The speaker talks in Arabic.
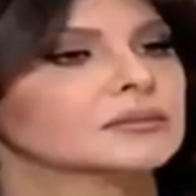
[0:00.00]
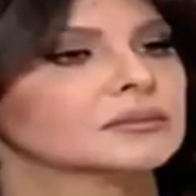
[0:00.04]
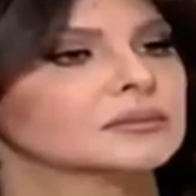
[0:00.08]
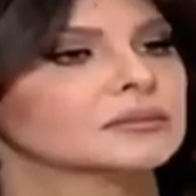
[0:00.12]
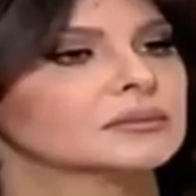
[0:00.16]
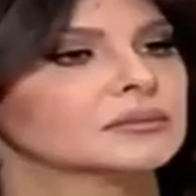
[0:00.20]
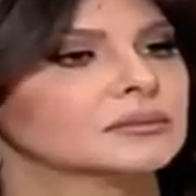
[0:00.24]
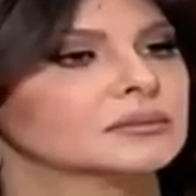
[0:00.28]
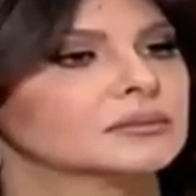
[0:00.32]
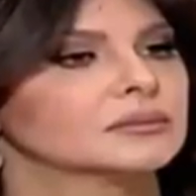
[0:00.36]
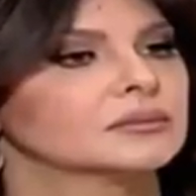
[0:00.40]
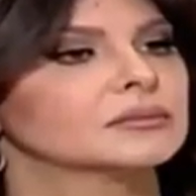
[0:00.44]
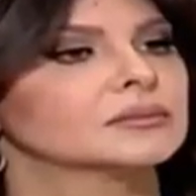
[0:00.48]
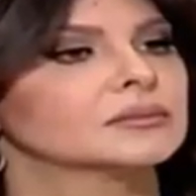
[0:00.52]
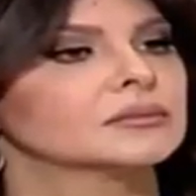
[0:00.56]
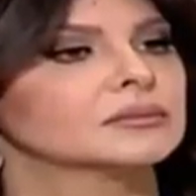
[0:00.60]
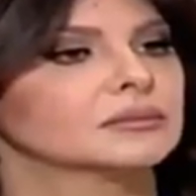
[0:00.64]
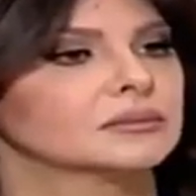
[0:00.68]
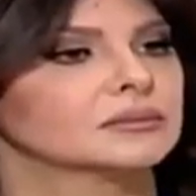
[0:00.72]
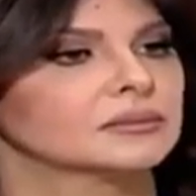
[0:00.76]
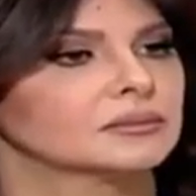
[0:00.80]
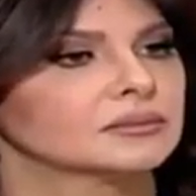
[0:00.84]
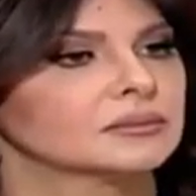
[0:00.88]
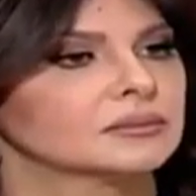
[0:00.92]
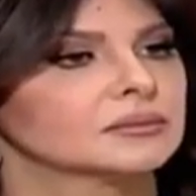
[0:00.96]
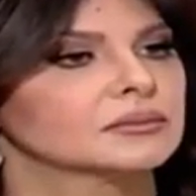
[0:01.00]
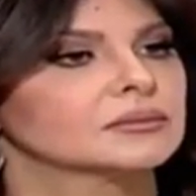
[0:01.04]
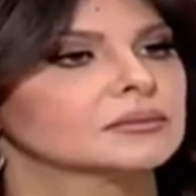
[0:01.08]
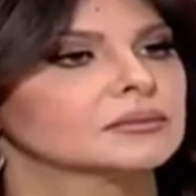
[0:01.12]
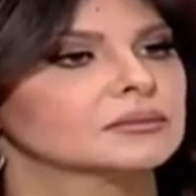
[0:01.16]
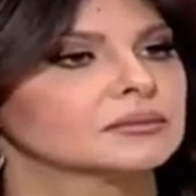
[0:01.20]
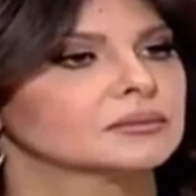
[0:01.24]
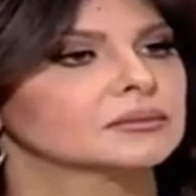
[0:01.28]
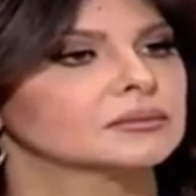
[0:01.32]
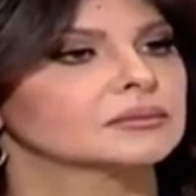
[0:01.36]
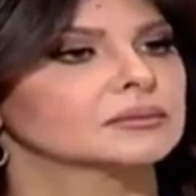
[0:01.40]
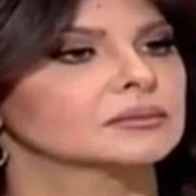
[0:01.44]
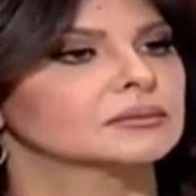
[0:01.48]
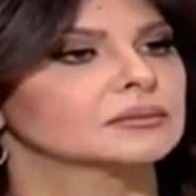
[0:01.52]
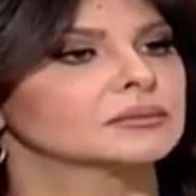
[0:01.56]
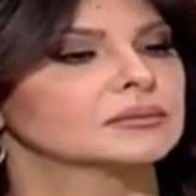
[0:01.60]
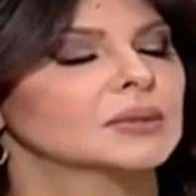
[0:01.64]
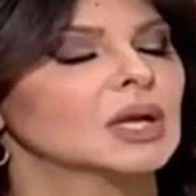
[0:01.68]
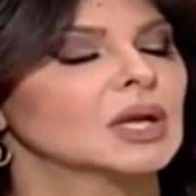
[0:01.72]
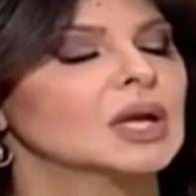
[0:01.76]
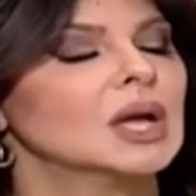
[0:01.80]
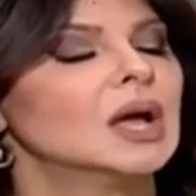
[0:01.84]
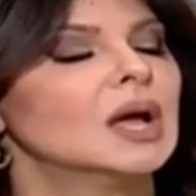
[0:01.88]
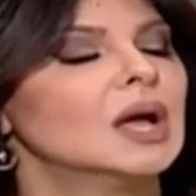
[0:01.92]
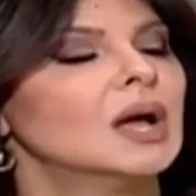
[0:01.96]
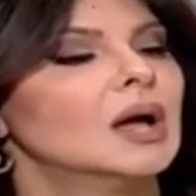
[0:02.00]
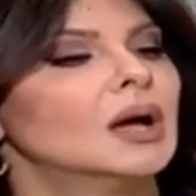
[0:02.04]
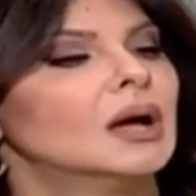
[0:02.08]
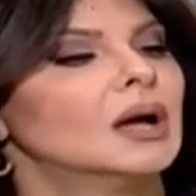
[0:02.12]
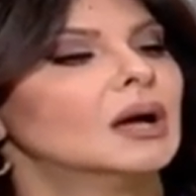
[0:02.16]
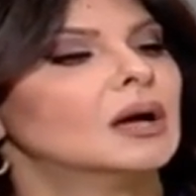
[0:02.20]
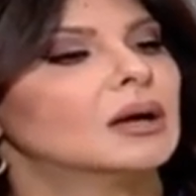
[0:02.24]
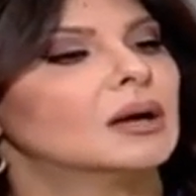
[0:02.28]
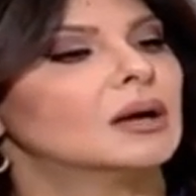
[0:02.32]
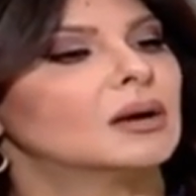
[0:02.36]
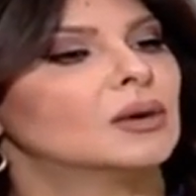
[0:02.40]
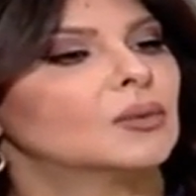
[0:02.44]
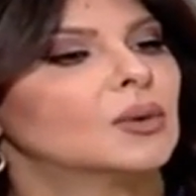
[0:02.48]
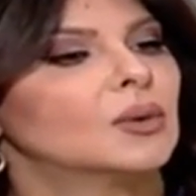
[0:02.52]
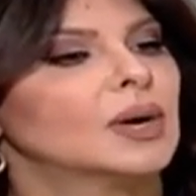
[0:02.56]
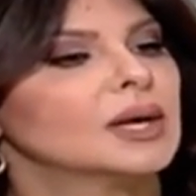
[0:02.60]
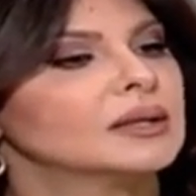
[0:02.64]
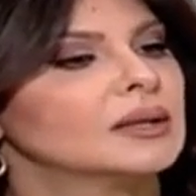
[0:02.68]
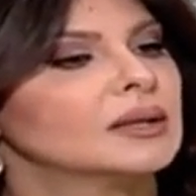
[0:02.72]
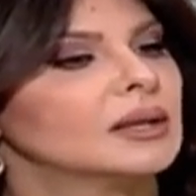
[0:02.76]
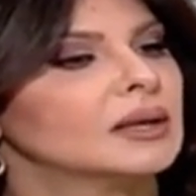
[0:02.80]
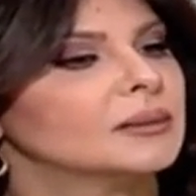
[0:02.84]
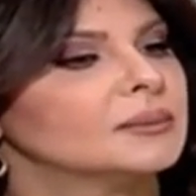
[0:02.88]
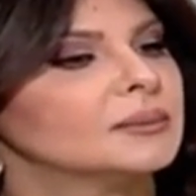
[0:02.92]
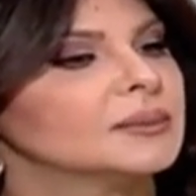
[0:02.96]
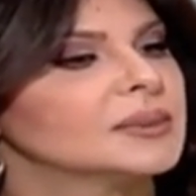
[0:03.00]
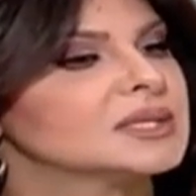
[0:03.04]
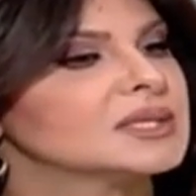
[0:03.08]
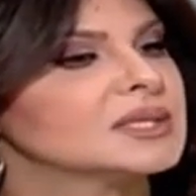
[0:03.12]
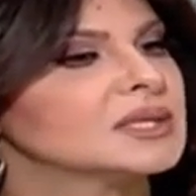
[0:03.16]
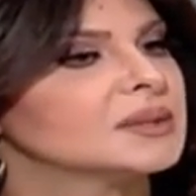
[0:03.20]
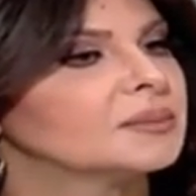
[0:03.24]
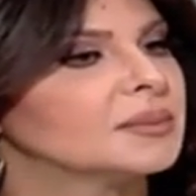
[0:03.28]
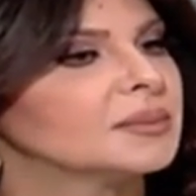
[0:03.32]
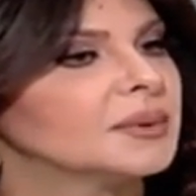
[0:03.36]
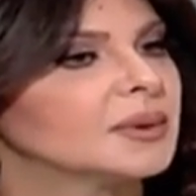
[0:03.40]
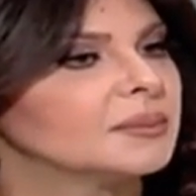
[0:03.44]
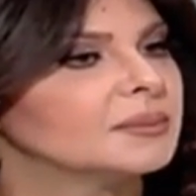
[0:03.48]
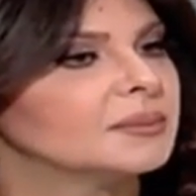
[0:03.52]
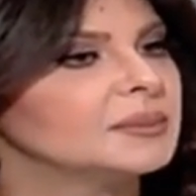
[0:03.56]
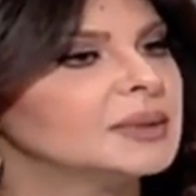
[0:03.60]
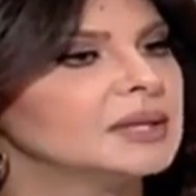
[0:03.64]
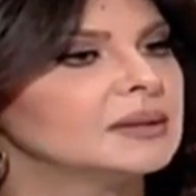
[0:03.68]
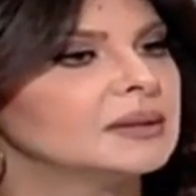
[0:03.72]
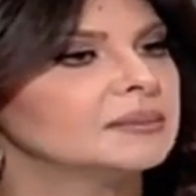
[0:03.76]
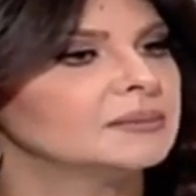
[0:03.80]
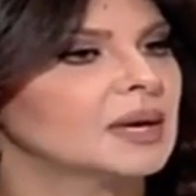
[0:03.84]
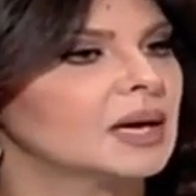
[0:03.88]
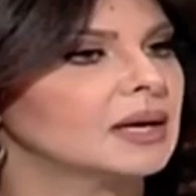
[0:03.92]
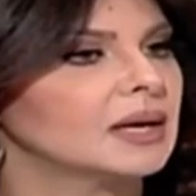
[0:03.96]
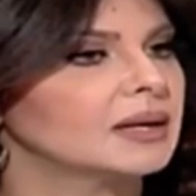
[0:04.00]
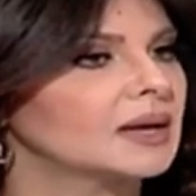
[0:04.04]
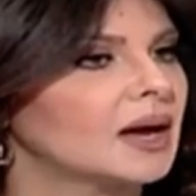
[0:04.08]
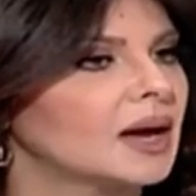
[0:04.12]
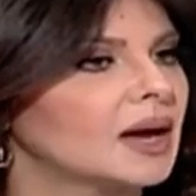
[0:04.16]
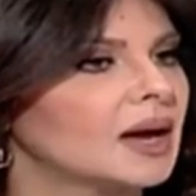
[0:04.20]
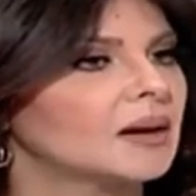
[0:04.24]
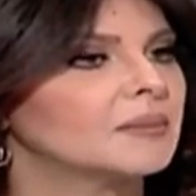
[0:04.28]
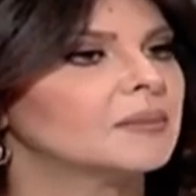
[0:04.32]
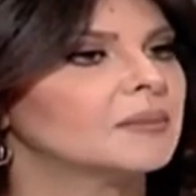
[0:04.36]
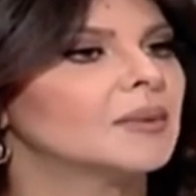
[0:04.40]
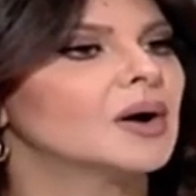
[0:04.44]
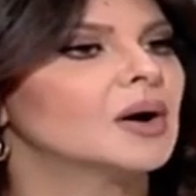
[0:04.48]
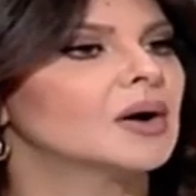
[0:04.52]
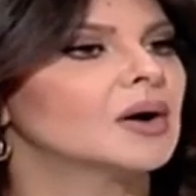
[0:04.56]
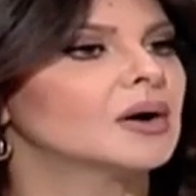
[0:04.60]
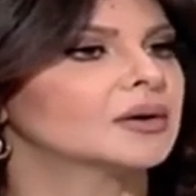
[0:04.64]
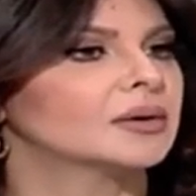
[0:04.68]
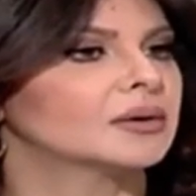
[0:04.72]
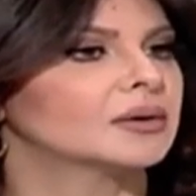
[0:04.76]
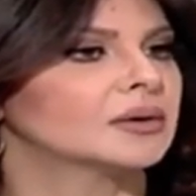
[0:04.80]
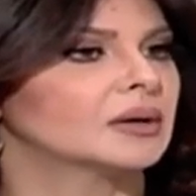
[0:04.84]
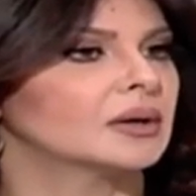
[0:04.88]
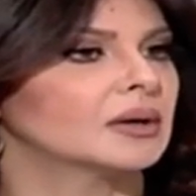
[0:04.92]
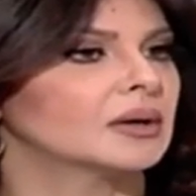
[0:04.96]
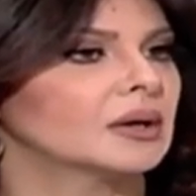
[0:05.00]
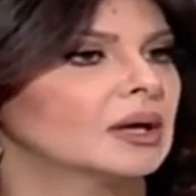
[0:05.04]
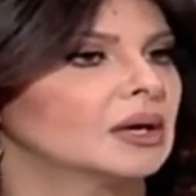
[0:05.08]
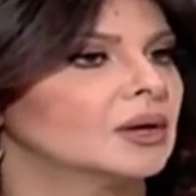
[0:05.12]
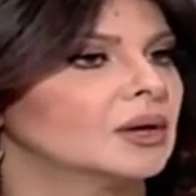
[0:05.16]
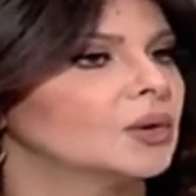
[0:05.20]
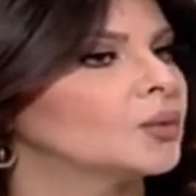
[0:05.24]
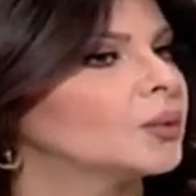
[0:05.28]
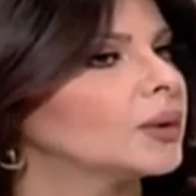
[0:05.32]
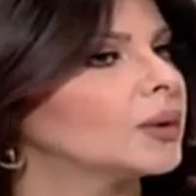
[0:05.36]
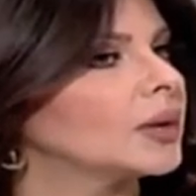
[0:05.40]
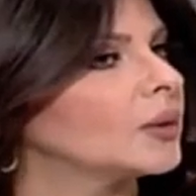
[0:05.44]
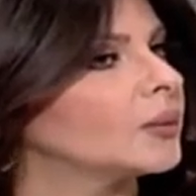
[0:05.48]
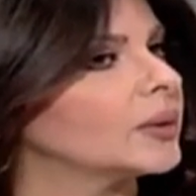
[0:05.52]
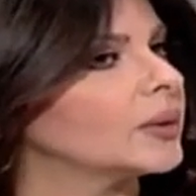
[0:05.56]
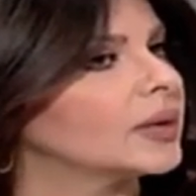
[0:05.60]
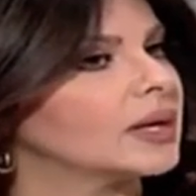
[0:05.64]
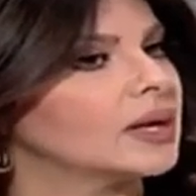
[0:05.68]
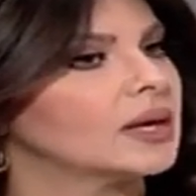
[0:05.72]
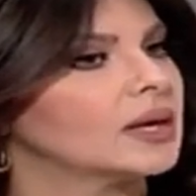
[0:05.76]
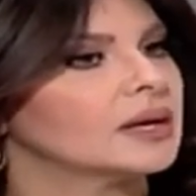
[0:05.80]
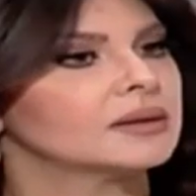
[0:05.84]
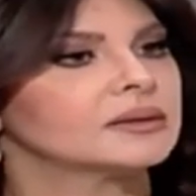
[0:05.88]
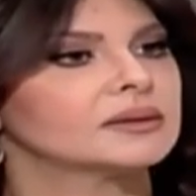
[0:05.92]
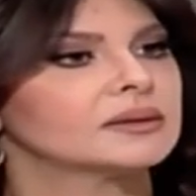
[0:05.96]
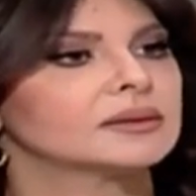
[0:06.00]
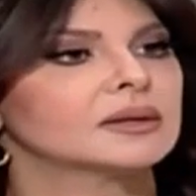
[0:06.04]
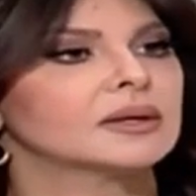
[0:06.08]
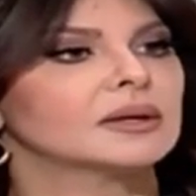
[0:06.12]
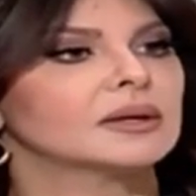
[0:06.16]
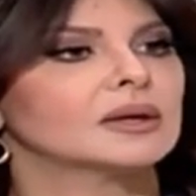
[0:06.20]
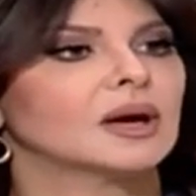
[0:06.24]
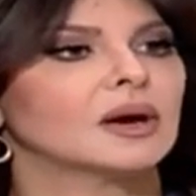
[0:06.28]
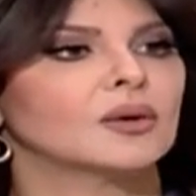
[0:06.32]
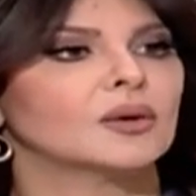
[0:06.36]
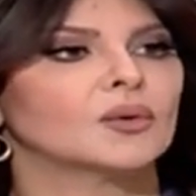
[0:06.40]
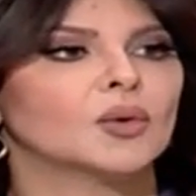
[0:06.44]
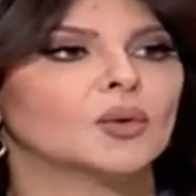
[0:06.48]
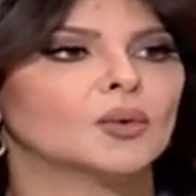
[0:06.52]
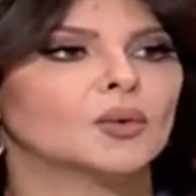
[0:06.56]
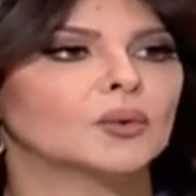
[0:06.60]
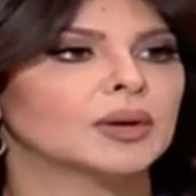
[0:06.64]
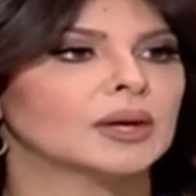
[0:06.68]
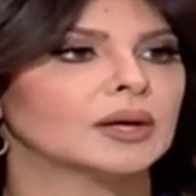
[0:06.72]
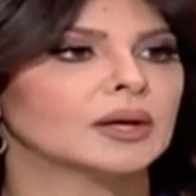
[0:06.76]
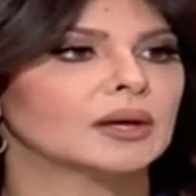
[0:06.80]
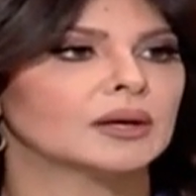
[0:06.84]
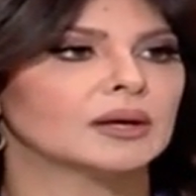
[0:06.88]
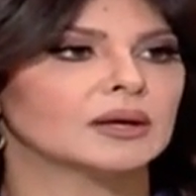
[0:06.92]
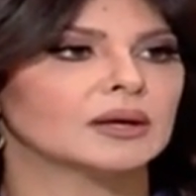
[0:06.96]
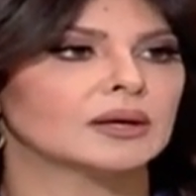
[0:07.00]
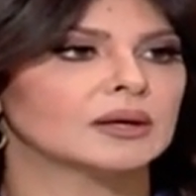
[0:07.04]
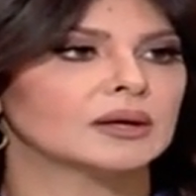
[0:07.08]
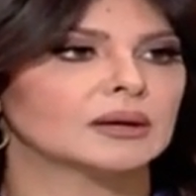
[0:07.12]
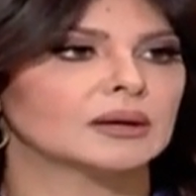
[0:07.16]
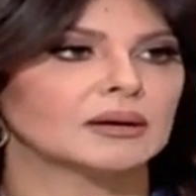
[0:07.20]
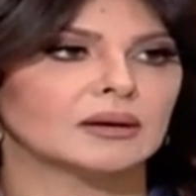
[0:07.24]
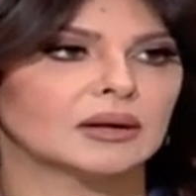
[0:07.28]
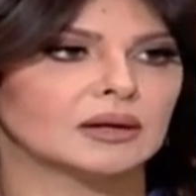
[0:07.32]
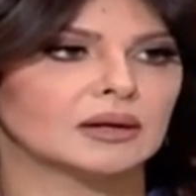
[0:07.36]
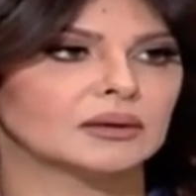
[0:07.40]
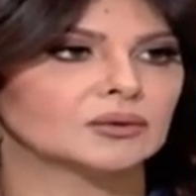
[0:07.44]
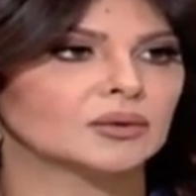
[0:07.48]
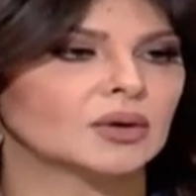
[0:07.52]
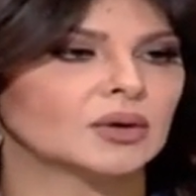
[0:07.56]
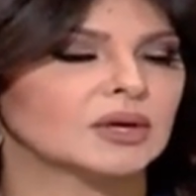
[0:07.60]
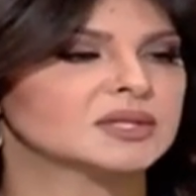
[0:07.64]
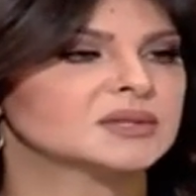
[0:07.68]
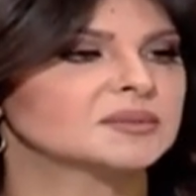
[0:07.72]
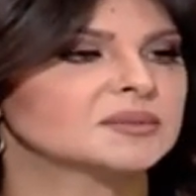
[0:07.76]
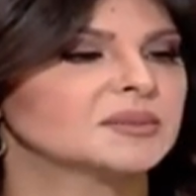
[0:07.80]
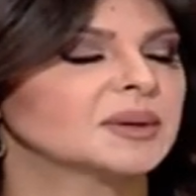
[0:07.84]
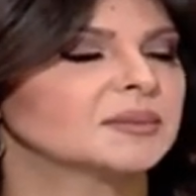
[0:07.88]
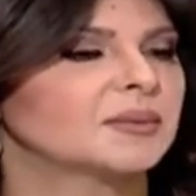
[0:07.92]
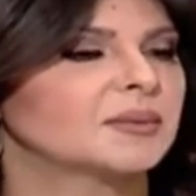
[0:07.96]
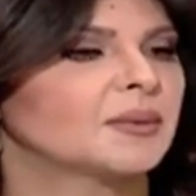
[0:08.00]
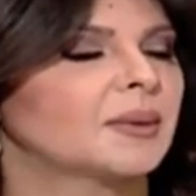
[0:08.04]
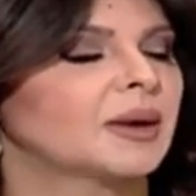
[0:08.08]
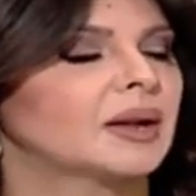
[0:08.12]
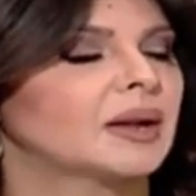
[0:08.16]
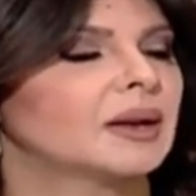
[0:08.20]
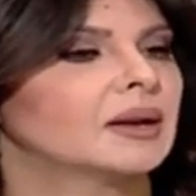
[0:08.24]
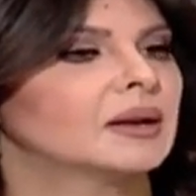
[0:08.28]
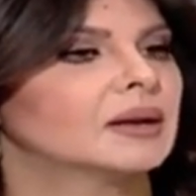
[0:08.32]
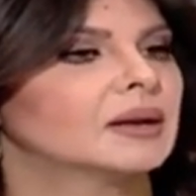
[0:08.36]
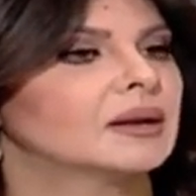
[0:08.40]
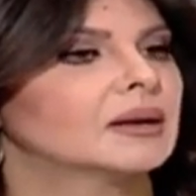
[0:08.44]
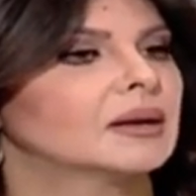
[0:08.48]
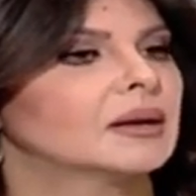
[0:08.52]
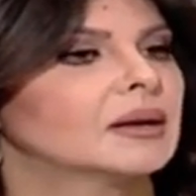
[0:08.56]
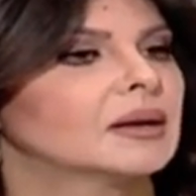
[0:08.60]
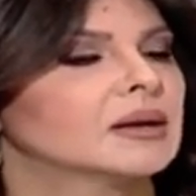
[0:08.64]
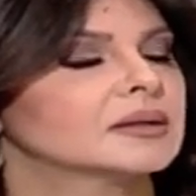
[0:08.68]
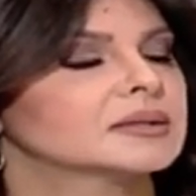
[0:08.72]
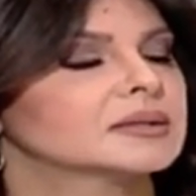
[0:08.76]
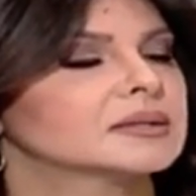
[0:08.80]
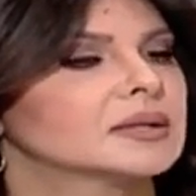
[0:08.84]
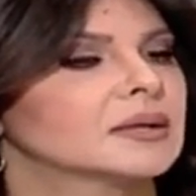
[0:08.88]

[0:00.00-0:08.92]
منه كبيره جسديا آه، وهيدا بيصيب مين باي اعمار آه، هل هو وراثي او هو آه، عنده اسبابه مع الخاصه